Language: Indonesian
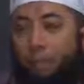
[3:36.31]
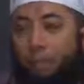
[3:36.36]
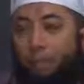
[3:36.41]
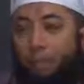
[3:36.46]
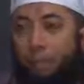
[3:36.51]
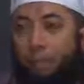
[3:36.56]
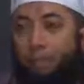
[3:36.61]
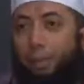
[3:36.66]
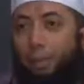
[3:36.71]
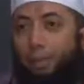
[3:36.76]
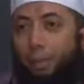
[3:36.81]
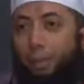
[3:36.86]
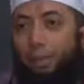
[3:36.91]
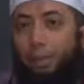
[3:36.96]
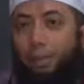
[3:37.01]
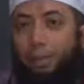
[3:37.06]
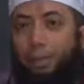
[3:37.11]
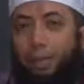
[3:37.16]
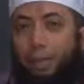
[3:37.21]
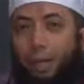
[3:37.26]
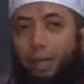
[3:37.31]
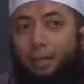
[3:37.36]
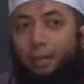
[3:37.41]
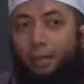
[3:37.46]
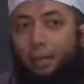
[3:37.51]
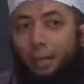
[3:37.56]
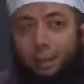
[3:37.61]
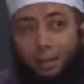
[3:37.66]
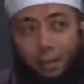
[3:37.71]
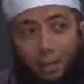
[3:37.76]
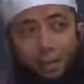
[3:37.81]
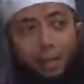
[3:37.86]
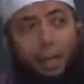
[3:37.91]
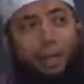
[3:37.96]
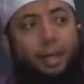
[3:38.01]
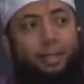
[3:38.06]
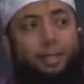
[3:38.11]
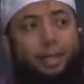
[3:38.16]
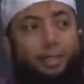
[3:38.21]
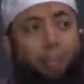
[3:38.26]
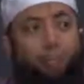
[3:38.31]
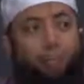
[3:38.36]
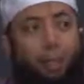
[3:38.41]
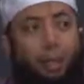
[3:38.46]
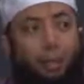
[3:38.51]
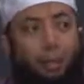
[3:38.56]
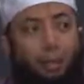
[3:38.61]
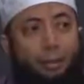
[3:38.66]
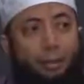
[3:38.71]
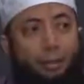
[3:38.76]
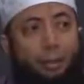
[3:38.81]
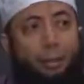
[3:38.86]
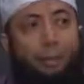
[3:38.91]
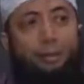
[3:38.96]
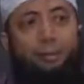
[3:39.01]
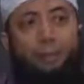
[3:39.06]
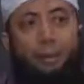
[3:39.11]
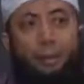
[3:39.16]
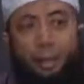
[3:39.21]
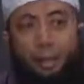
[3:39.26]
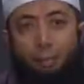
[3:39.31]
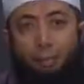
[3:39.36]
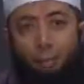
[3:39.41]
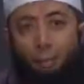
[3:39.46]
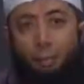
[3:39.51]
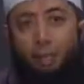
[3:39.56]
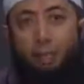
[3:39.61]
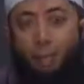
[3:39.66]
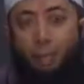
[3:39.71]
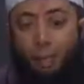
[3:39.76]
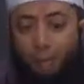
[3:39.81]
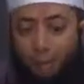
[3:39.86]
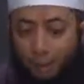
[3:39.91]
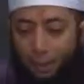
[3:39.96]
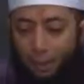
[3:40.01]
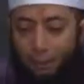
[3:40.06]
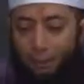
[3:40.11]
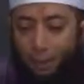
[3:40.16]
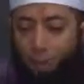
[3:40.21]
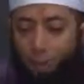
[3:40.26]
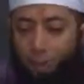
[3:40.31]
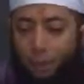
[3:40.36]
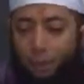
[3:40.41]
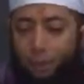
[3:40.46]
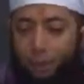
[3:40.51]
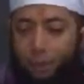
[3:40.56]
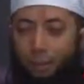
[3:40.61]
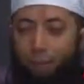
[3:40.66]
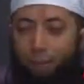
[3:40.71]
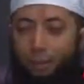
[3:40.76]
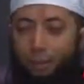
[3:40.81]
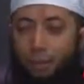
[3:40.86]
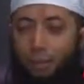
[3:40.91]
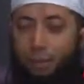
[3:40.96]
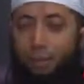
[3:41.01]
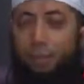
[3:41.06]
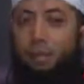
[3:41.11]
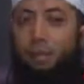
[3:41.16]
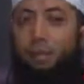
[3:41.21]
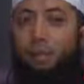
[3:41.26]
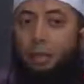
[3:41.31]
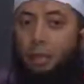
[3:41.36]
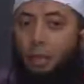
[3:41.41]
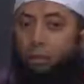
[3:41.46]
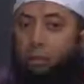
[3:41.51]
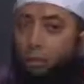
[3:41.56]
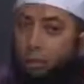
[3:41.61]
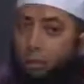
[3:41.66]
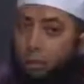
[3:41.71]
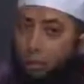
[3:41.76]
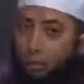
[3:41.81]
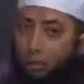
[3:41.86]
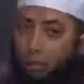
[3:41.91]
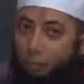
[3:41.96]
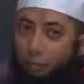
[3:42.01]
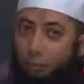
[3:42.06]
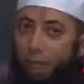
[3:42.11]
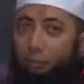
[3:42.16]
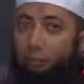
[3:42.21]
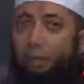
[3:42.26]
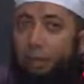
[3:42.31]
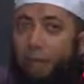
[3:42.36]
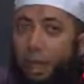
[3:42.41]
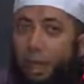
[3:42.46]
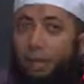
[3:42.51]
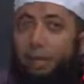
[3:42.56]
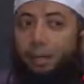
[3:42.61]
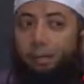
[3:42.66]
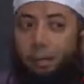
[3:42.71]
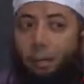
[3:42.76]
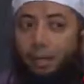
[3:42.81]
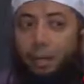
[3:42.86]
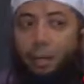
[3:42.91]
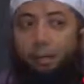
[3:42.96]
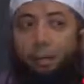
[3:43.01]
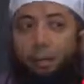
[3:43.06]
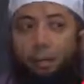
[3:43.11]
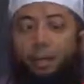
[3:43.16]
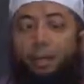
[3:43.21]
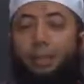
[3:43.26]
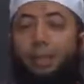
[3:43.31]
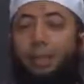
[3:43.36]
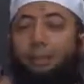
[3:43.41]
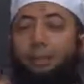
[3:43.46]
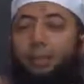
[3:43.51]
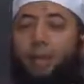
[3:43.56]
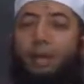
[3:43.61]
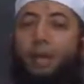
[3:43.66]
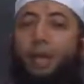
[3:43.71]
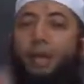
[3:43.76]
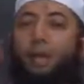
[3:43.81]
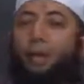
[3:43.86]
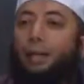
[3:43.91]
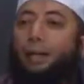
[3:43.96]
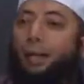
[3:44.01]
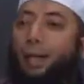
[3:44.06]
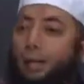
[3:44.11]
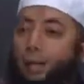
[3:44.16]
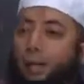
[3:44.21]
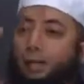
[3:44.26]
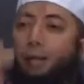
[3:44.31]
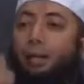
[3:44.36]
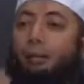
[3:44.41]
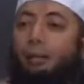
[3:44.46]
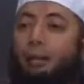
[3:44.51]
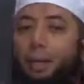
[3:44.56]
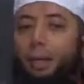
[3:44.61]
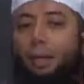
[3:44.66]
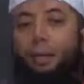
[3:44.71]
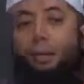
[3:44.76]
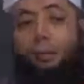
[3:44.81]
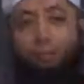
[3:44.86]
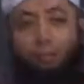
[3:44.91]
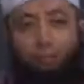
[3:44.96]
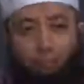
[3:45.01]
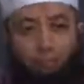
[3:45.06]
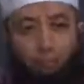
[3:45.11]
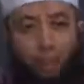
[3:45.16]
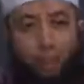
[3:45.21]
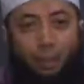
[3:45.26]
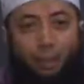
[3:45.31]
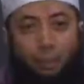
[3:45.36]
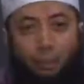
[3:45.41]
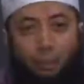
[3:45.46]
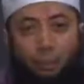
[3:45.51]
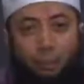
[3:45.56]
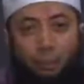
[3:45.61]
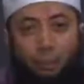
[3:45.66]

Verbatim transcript: Tetapi beliau beristihad dengan dalil ayat Al-Quran. Dan tidak boleh, kata Syekh Abu Bakar rahimahullah, Imam Syafi'i menarik pendapatnya kalau dia yakin ayat ini benar. Ya.